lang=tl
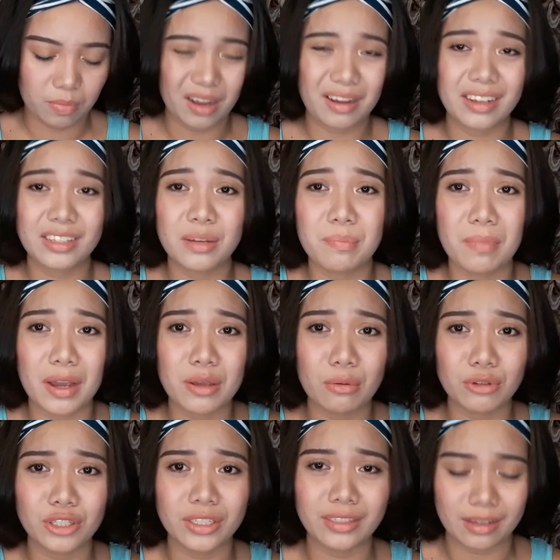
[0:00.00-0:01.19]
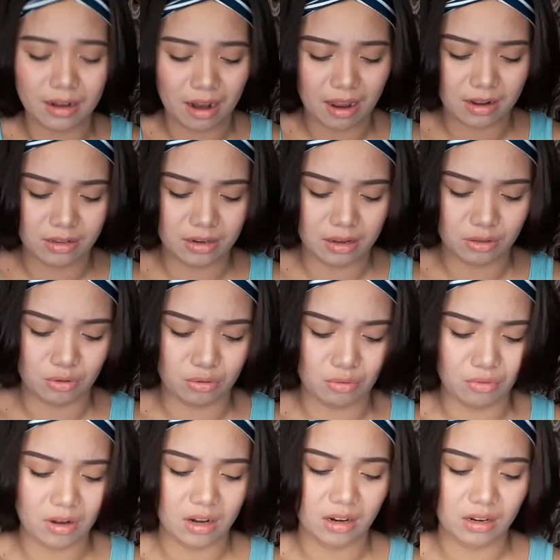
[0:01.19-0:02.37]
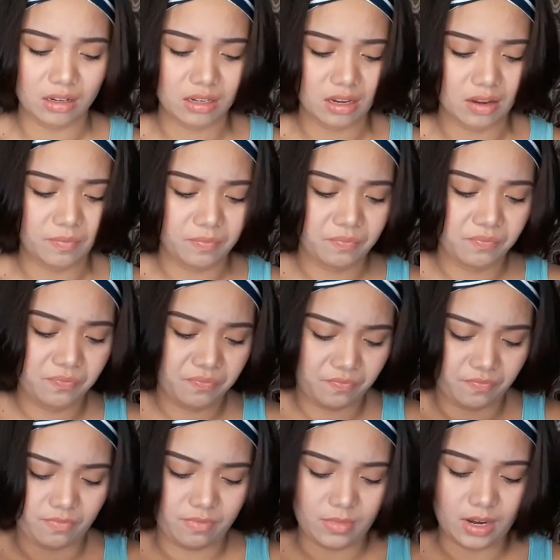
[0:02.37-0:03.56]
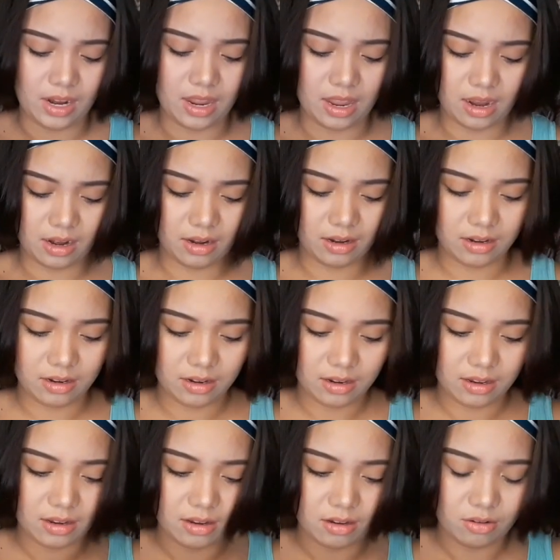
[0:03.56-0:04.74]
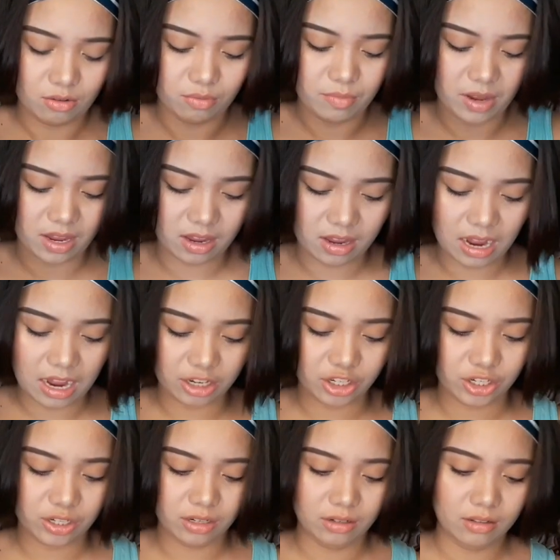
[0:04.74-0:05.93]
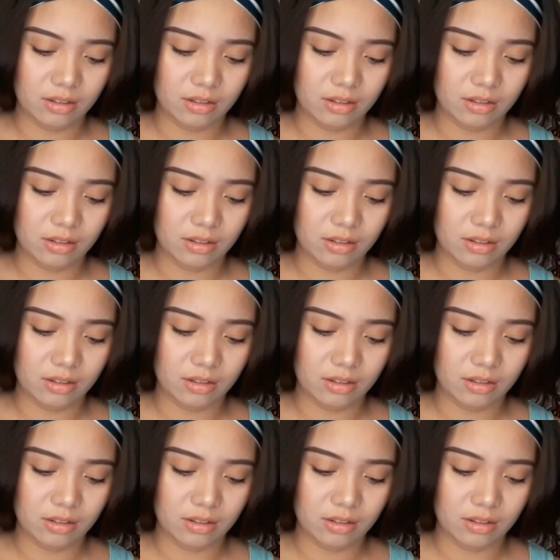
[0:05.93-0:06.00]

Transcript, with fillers: pa. Kasi ayoko siya sirain sa totoo lang kasi. Ayan. Oh my gosh.